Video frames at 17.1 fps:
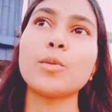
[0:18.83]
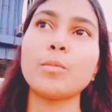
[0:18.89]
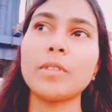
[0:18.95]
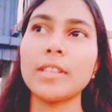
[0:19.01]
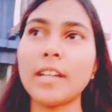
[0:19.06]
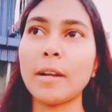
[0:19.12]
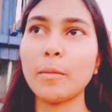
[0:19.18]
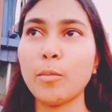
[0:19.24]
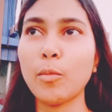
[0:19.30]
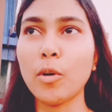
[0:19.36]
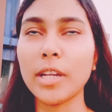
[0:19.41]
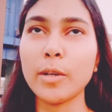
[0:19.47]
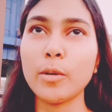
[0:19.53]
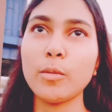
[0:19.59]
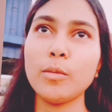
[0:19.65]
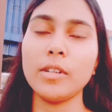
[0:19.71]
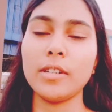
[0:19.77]
তোমরা
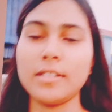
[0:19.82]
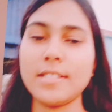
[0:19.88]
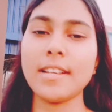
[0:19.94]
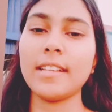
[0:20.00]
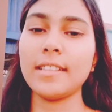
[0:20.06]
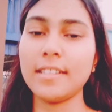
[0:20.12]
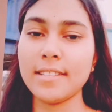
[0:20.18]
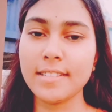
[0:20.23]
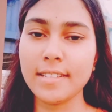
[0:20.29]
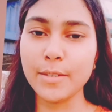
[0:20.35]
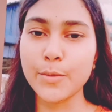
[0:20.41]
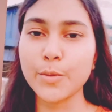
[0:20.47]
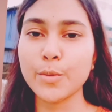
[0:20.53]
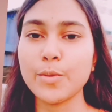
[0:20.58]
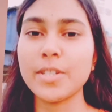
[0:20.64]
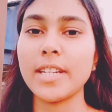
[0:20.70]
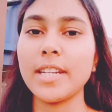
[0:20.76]
তারপরেও জানতে
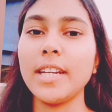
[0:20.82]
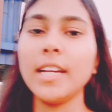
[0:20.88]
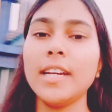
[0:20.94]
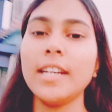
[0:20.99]
চেয়েছো যে